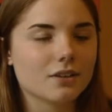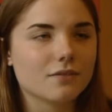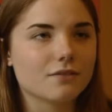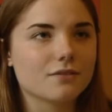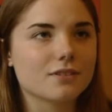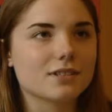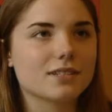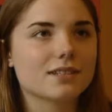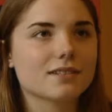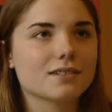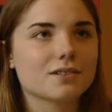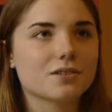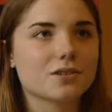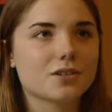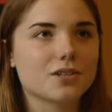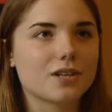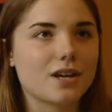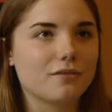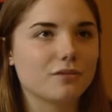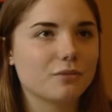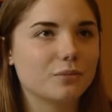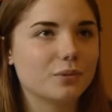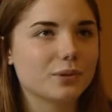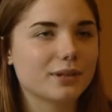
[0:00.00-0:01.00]
Wir sind so
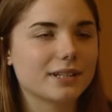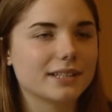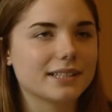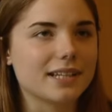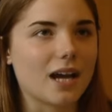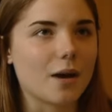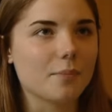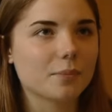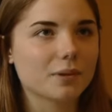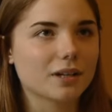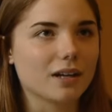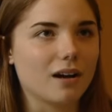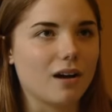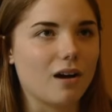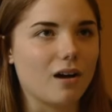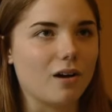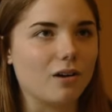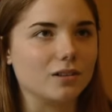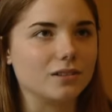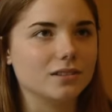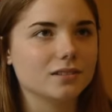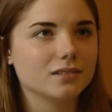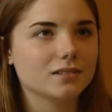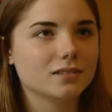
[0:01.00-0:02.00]
schnell wie möglich
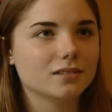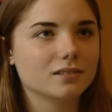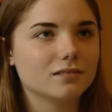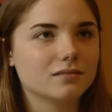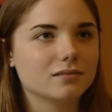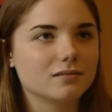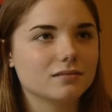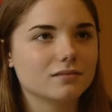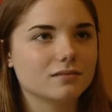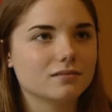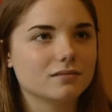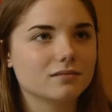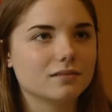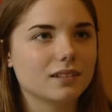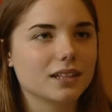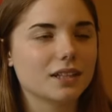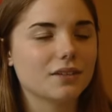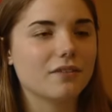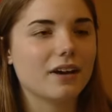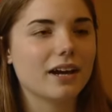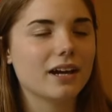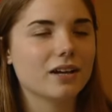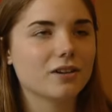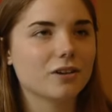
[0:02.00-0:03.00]
abgehauen.
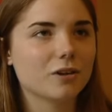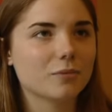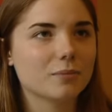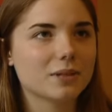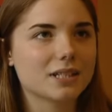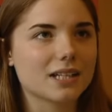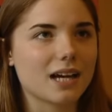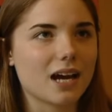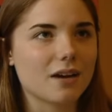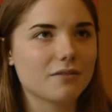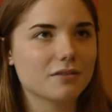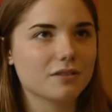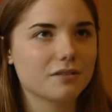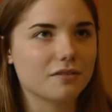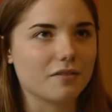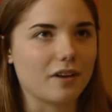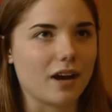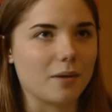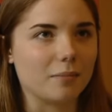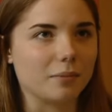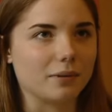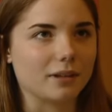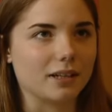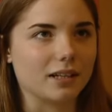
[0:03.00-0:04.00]
Ich war ja noch mit Arvid
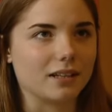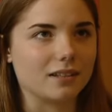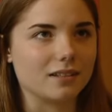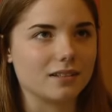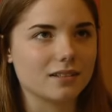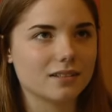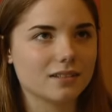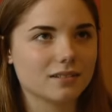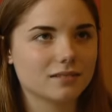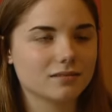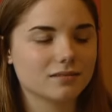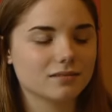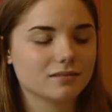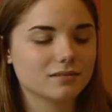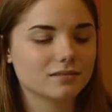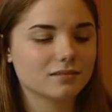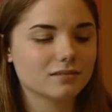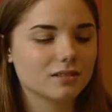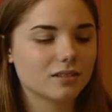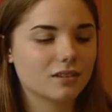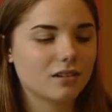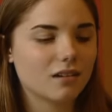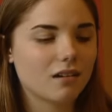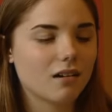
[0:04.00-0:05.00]
verabredet.
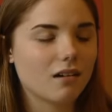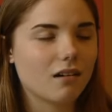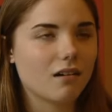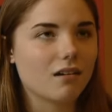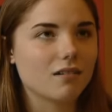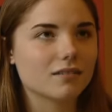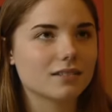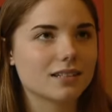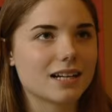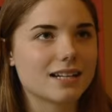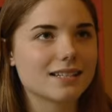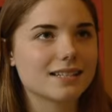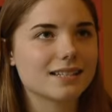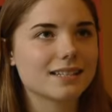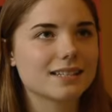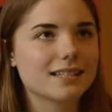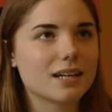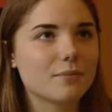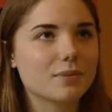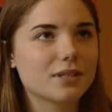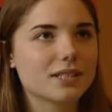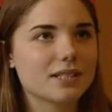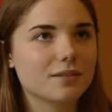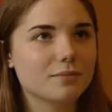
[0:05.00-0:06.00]
Und als ich
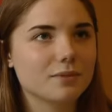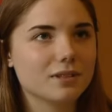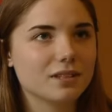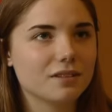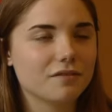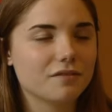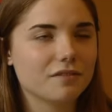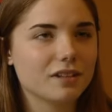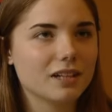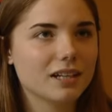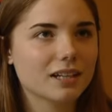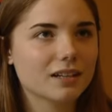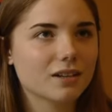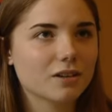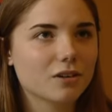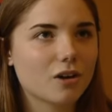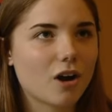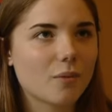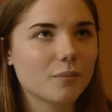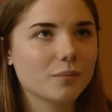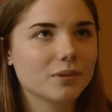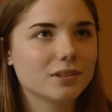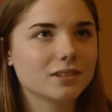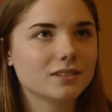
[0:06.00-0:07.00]
dann mit ihm in die Villa
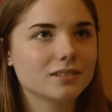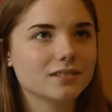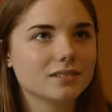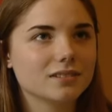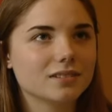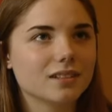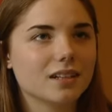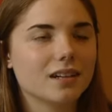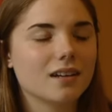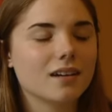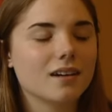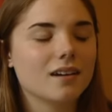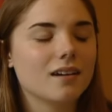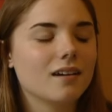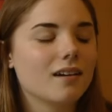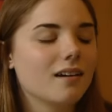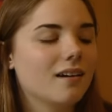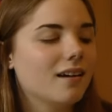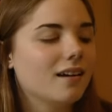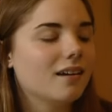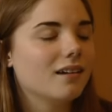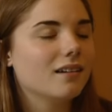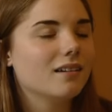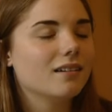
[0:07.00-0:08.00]
gekommen bin,
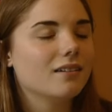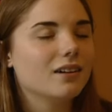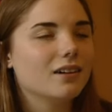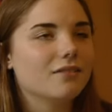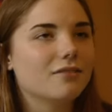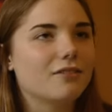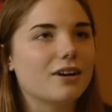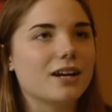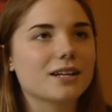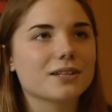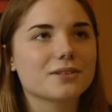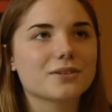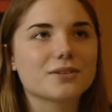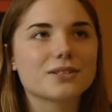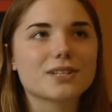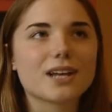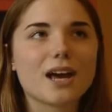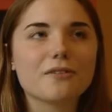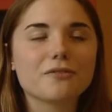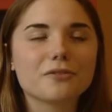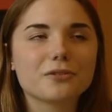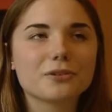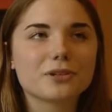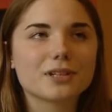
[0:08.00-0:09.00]
war ich
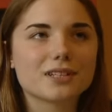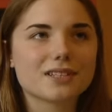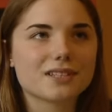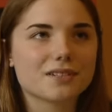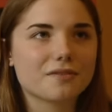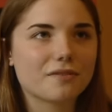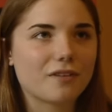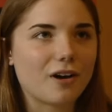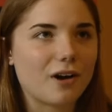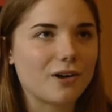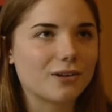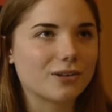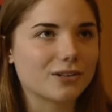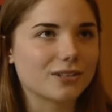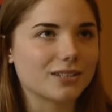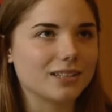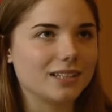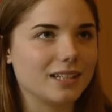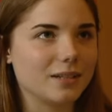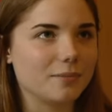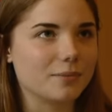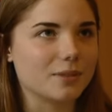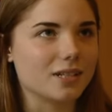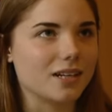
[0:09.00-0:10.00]
total froh, dass die Frau noch
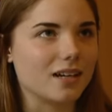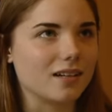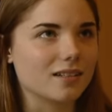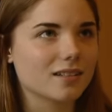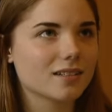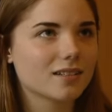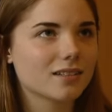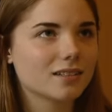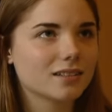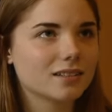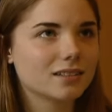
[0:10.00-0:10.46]
gelebt hat.